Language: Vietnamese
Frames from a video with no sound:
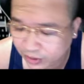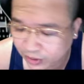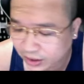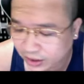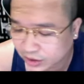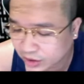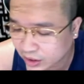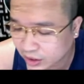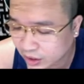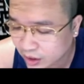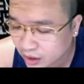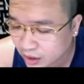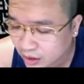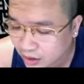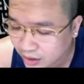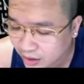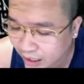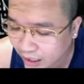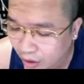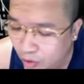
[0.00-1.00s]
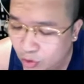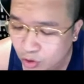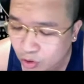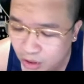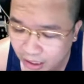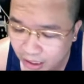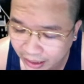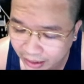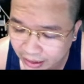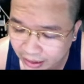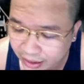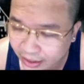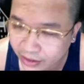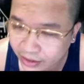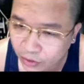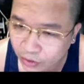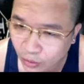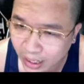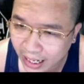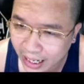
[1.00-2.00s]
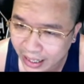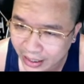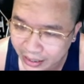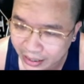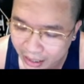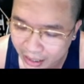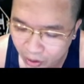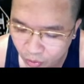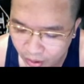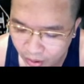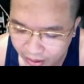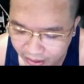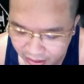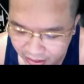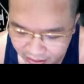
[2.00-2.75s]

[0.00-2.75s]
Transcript: thị trường, đâu là những kết quả, đâu là những